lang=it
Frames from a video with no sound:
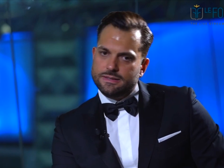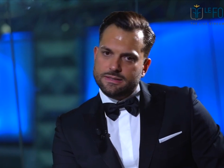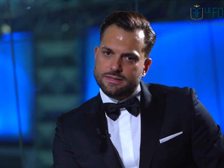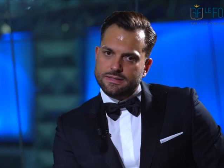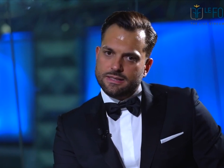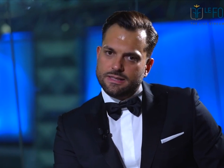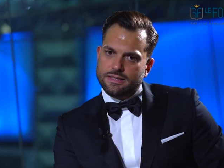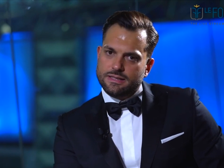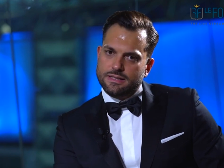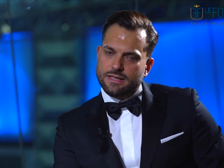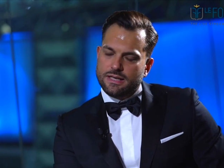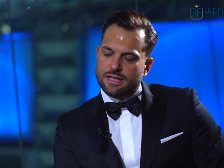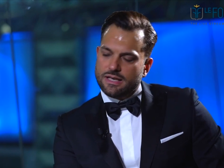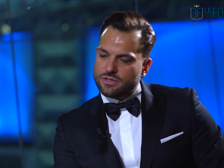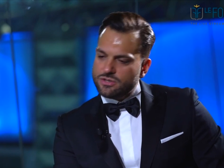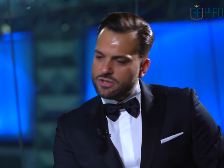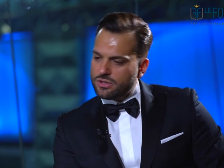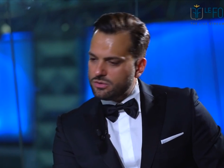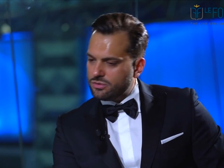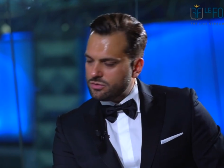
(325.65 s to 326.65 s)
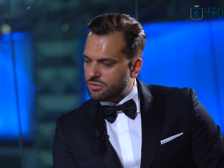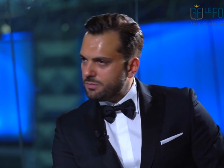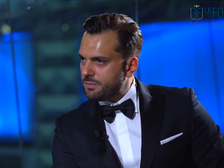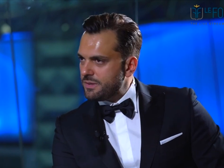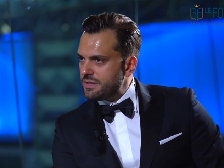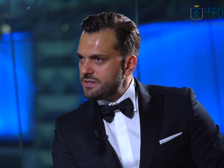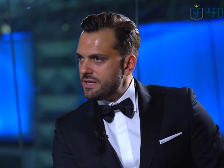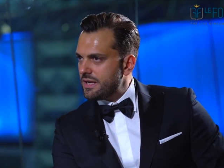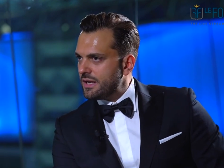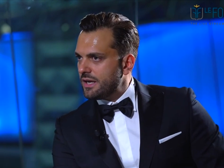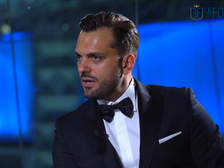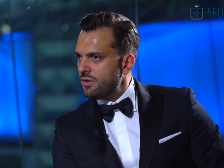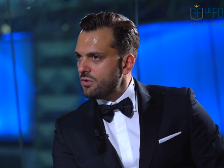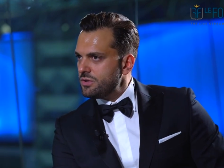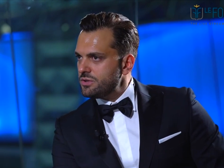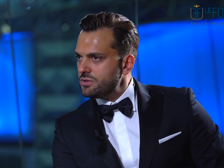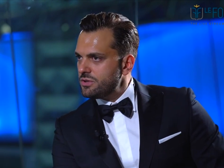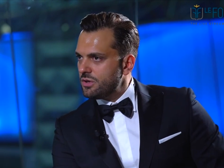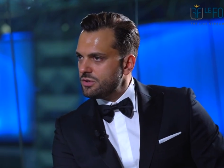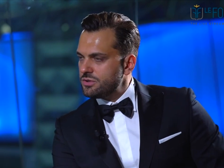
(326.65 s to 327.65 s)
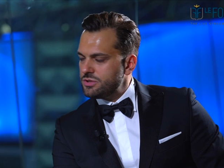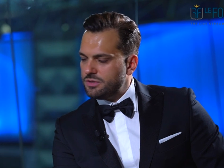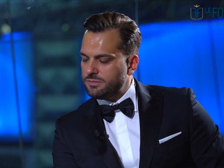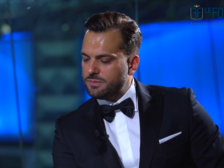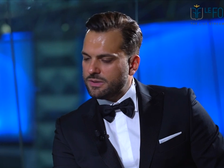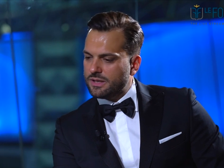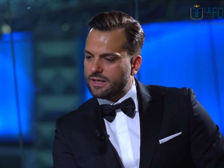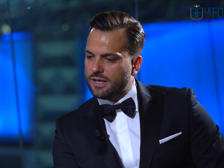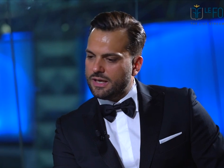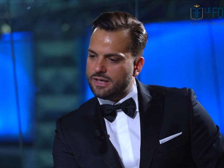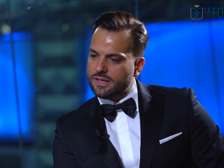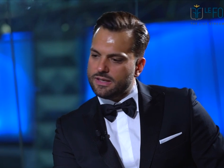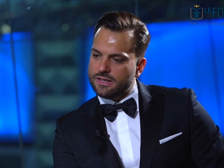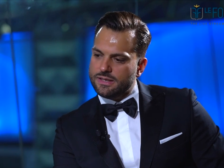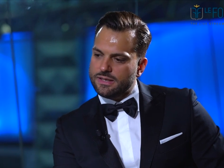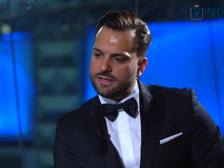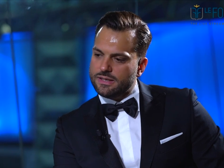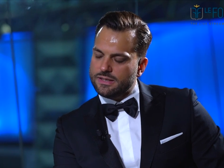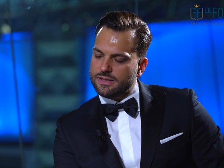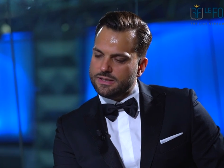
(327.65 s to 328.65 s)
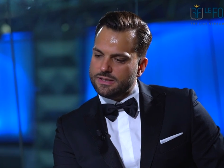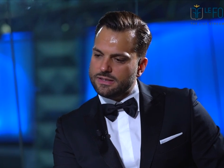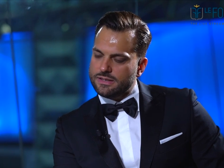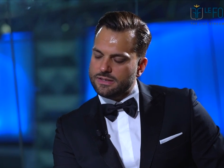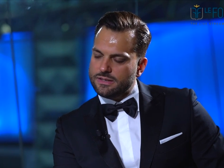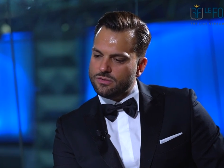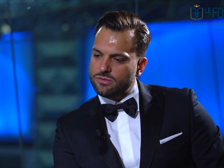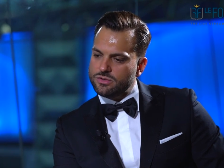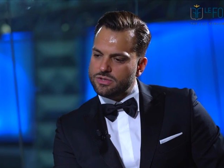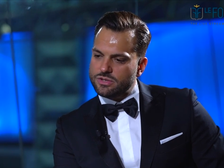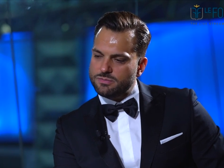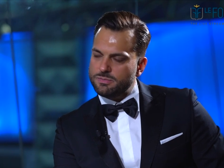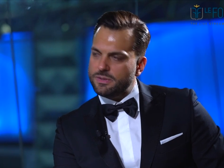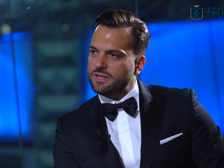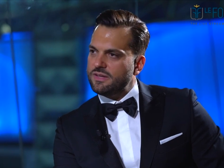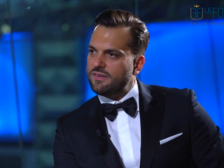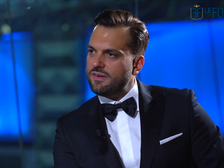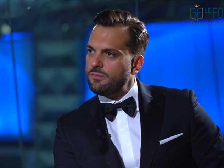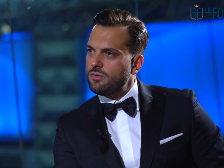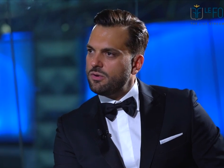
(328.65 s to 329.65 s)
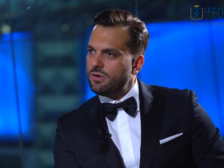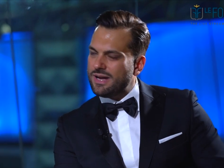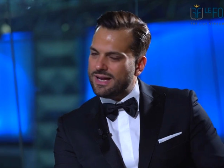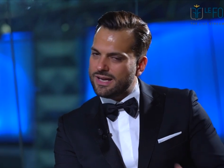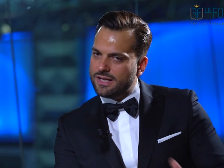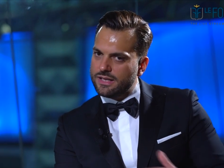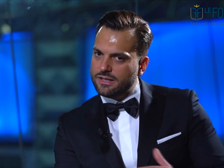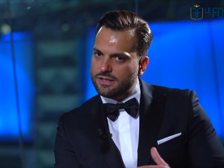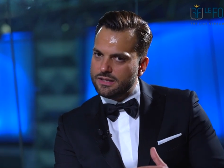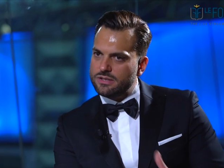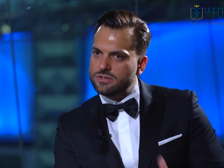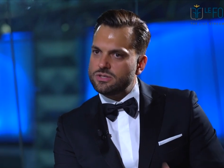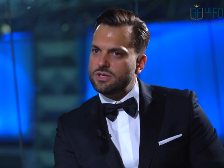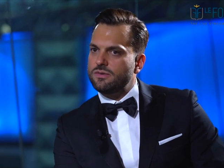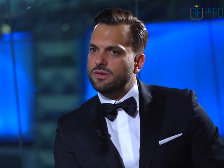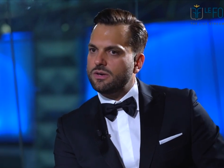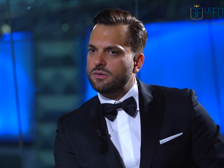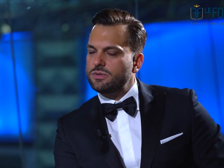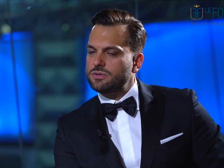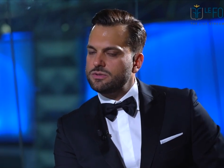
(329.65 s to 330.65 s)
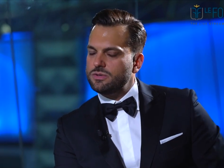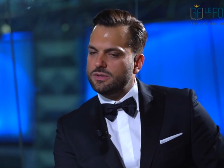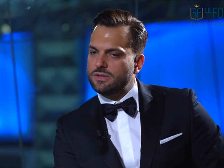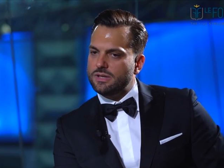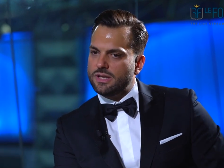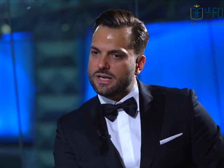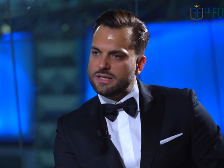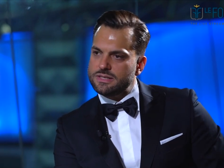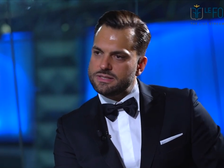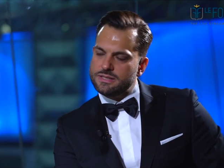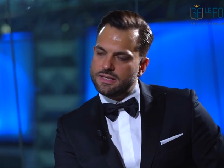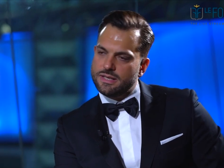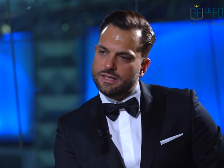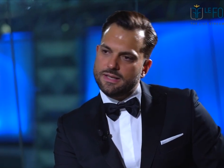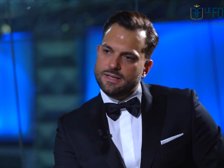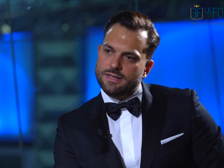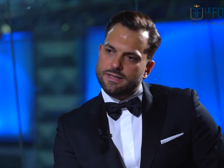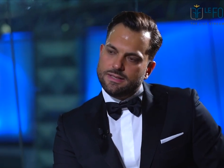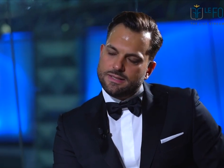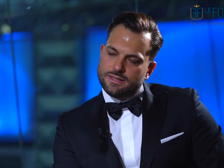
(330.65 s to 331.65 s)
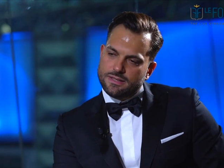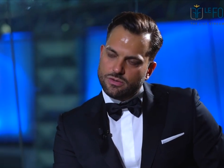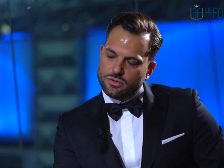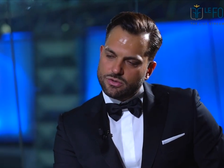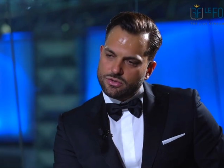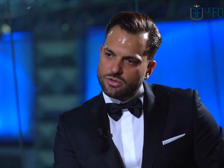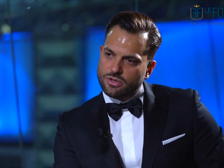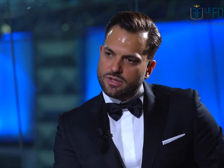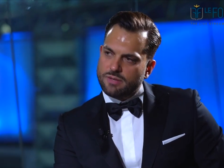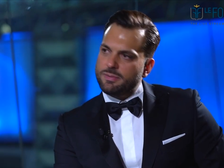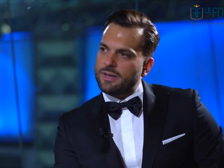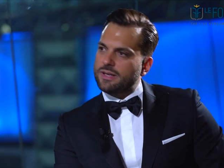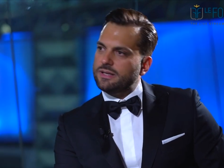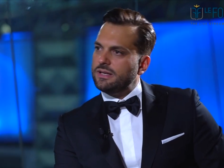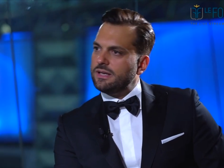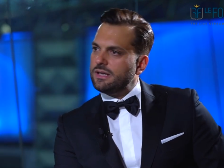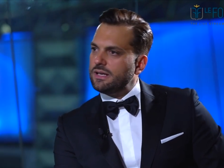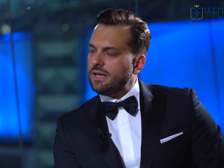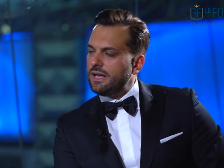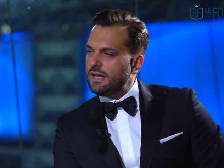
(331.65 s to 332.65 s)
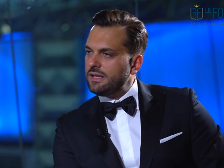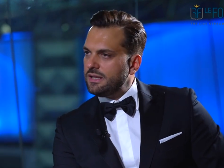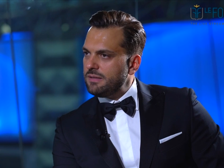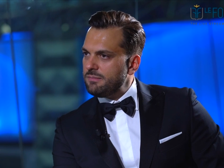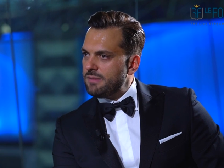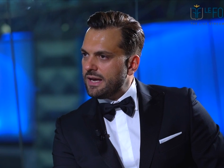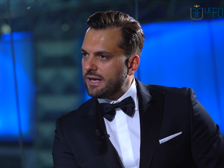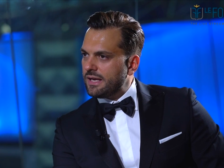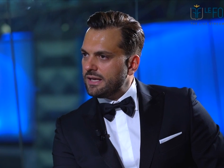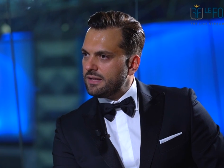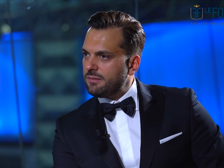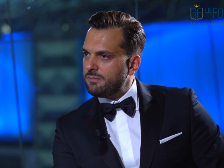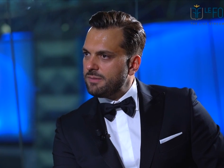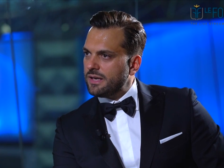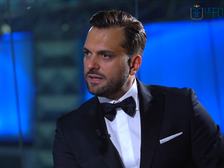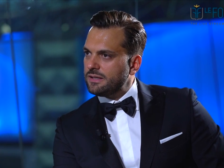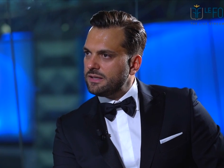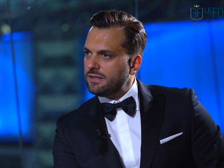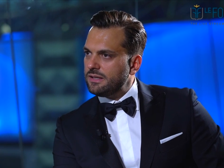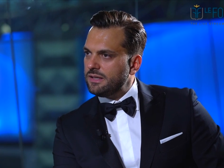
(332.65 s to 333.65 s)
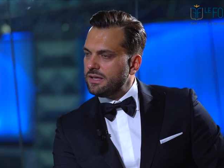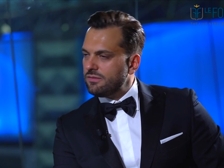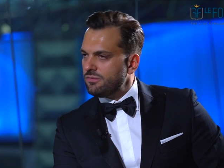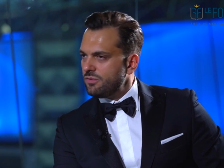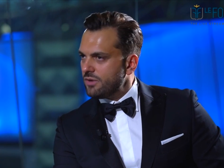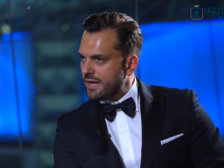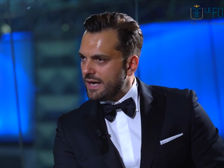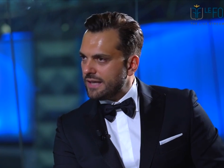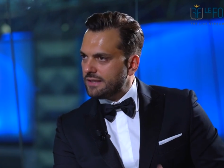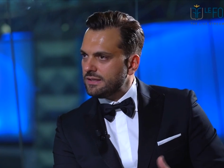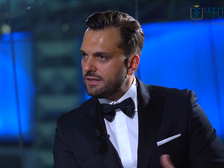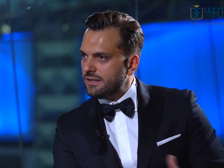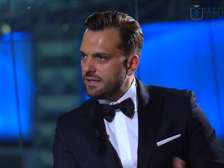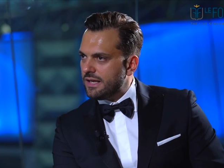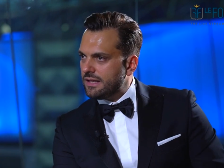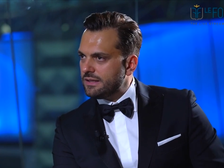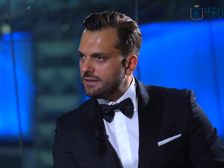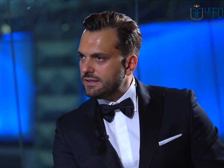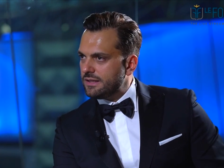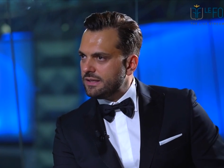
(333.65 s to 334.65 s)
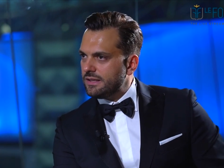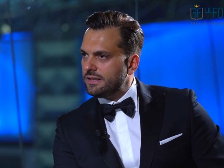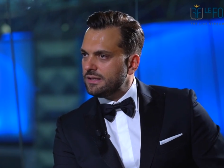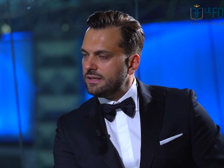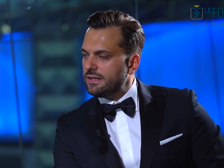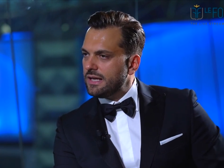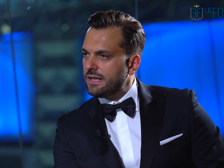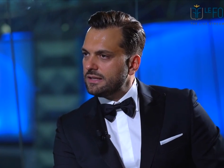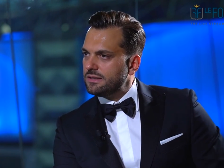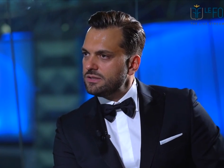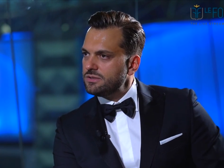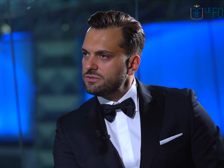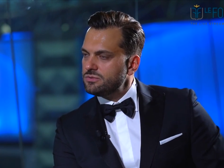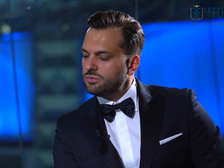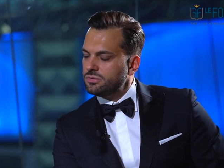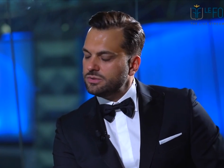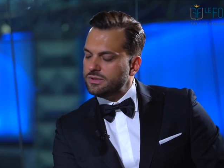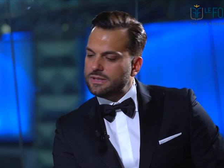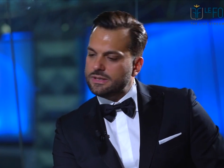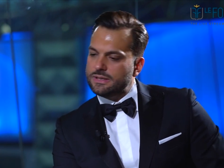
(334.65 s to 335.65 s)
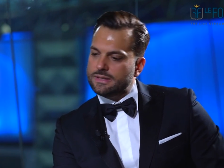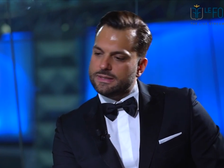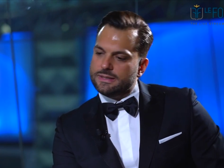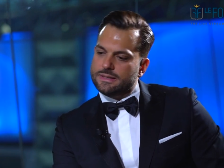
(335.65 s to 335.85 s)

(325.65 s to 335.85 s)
ha lasciato sorpresi anche noi soci perché eh, non ci aspettavamo anche di ricevere questo interesse non solo da parte di clienti ma anche da parte di avvocati di altri, di altri studi